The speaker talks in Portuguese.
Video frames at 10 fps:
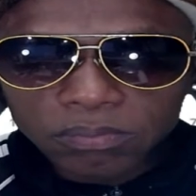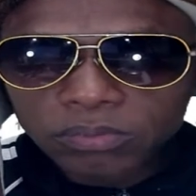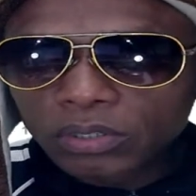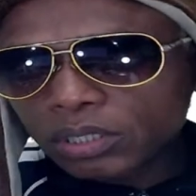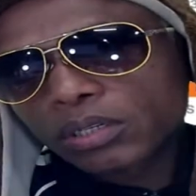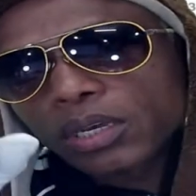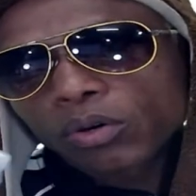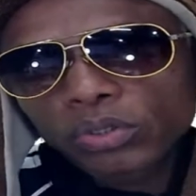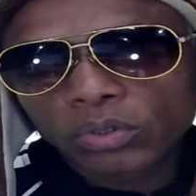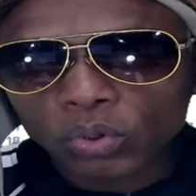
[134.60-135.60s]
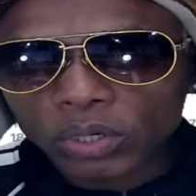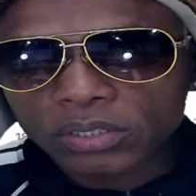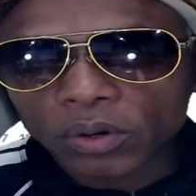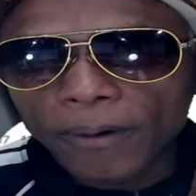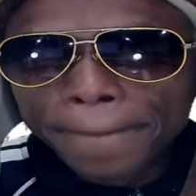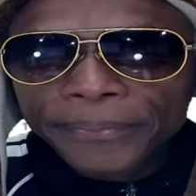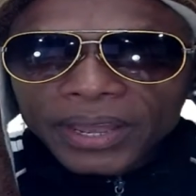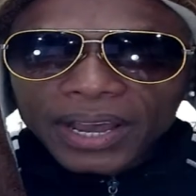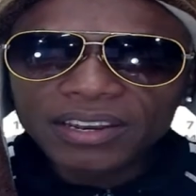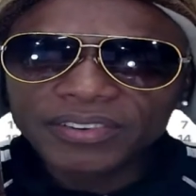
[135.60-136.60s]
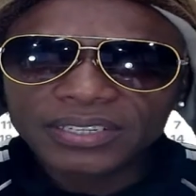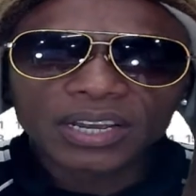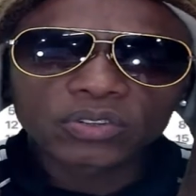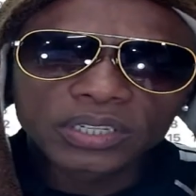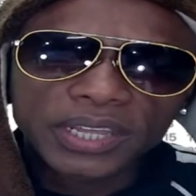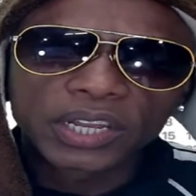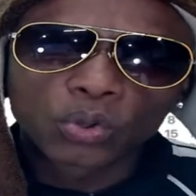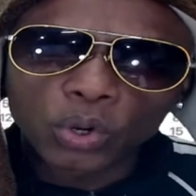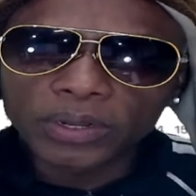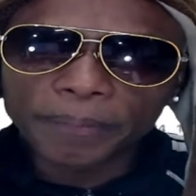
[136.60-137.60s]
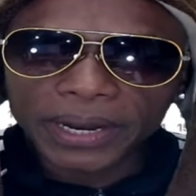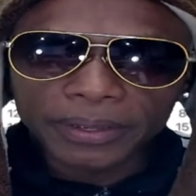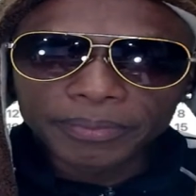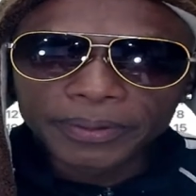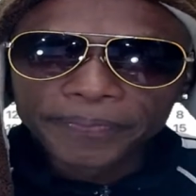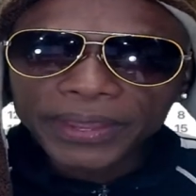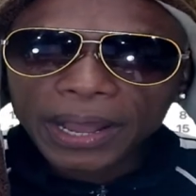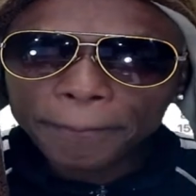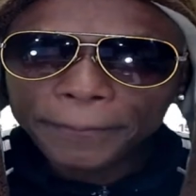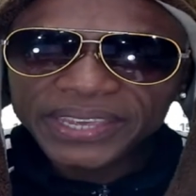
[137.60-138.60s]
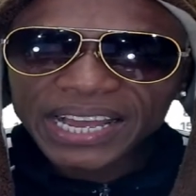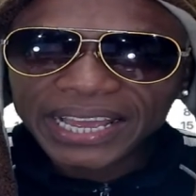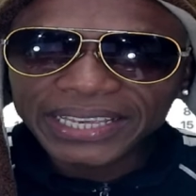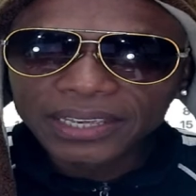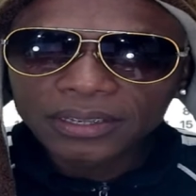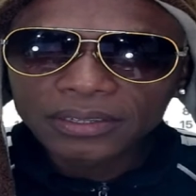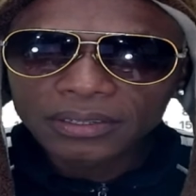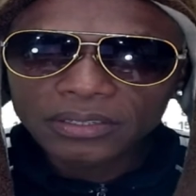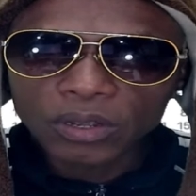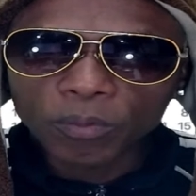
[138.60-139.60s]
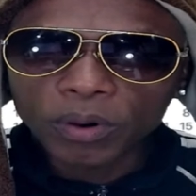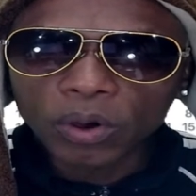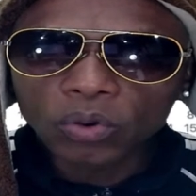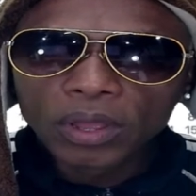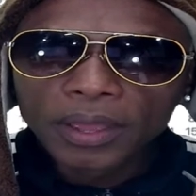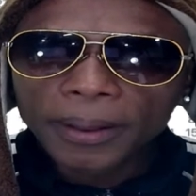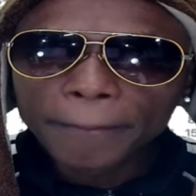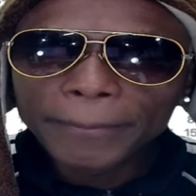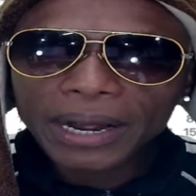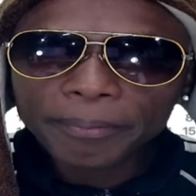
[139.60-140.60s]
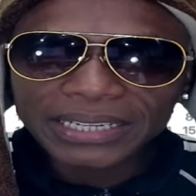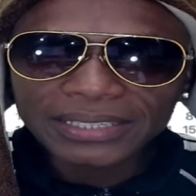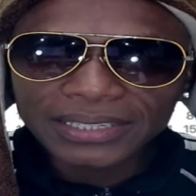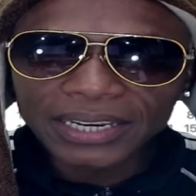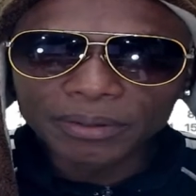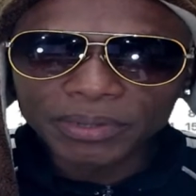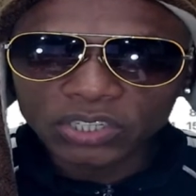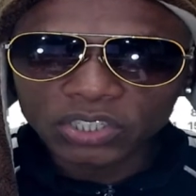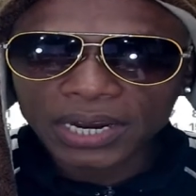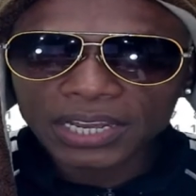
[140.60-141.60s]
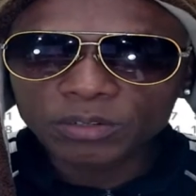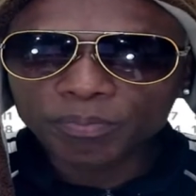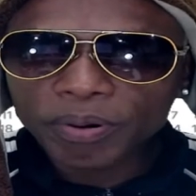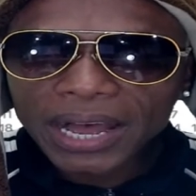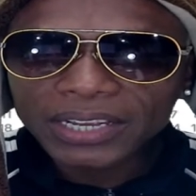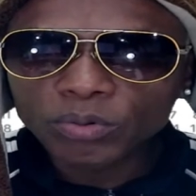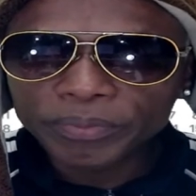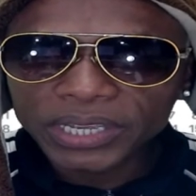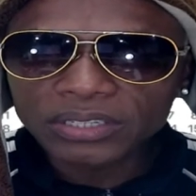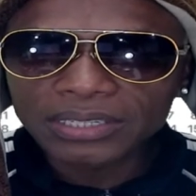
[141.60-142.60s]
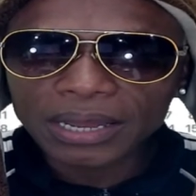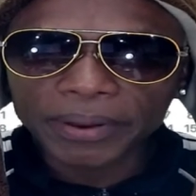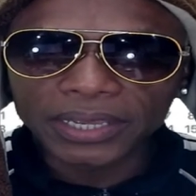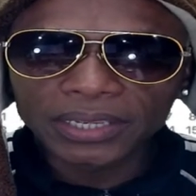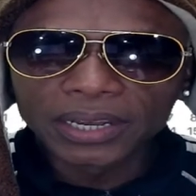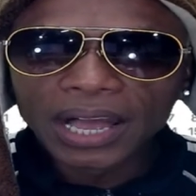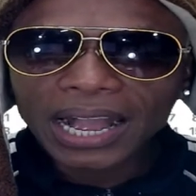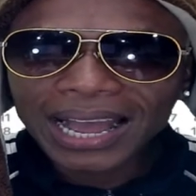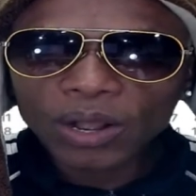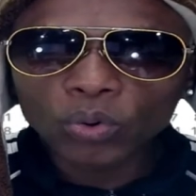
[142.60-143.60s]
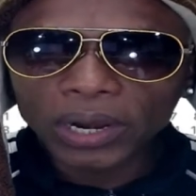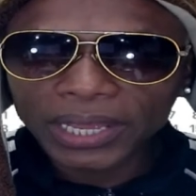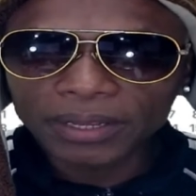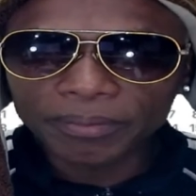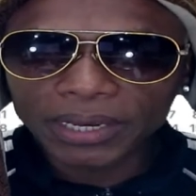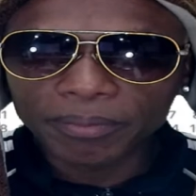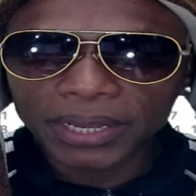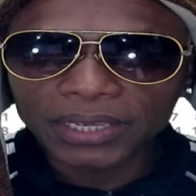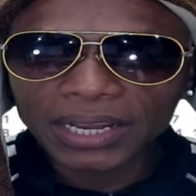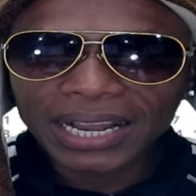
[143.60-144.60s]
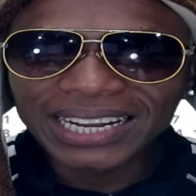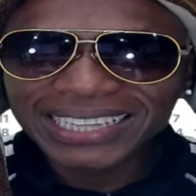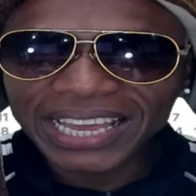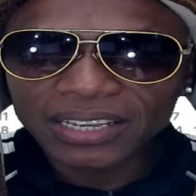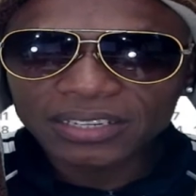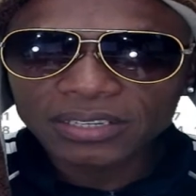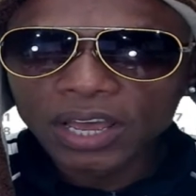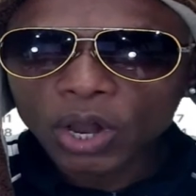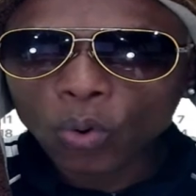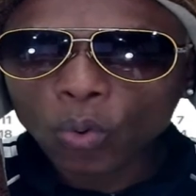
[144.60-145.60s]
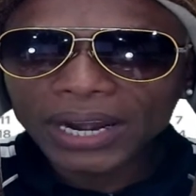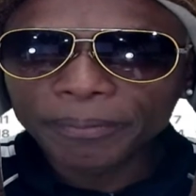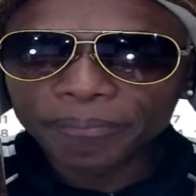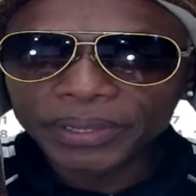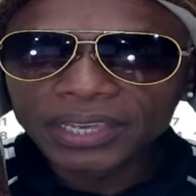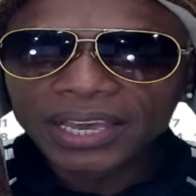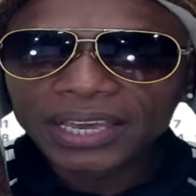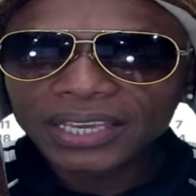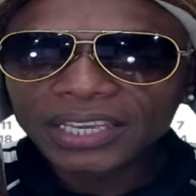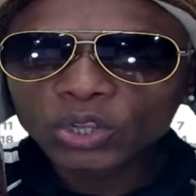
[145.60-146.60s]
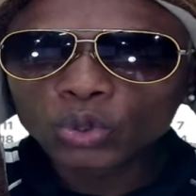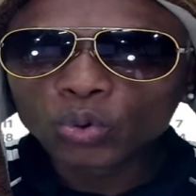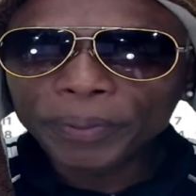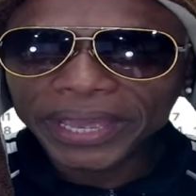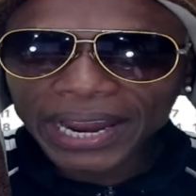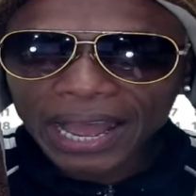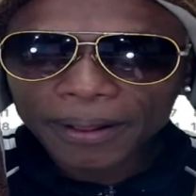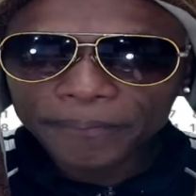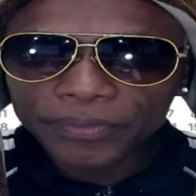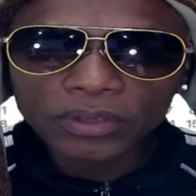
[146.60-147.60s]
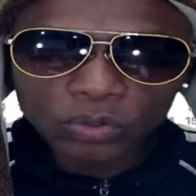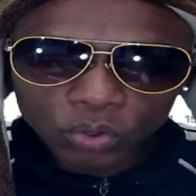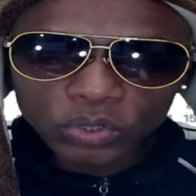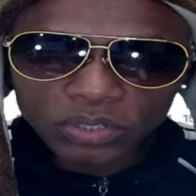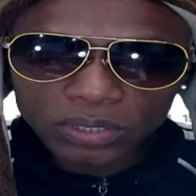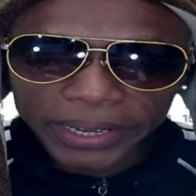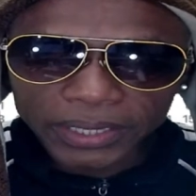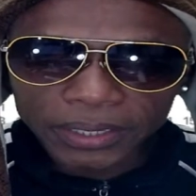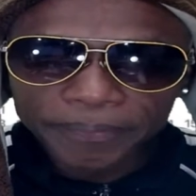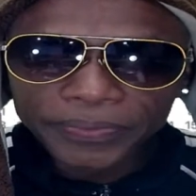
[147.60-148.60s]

Dia de quem cuida do coração. Aniversário de Tenório, na Paraíba, a Piaí, em São Paulo, Barbacena, em Minas Gerais, Barra do Mendes, na Bahia, Caculé, também na Bahia, Candeias, Guanambi, Ituberá, tudo isso na Bahia,